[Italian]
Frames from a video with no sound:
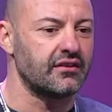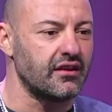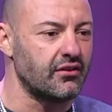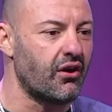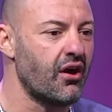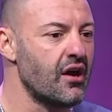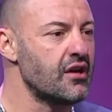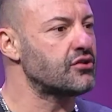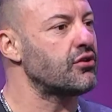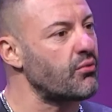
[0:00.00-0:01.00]
Sorrentino
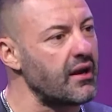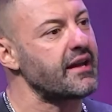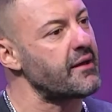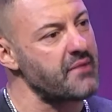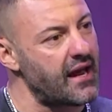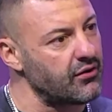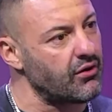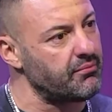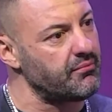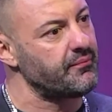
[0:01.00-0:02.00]
sono quelli che mi Persone hanno... Persone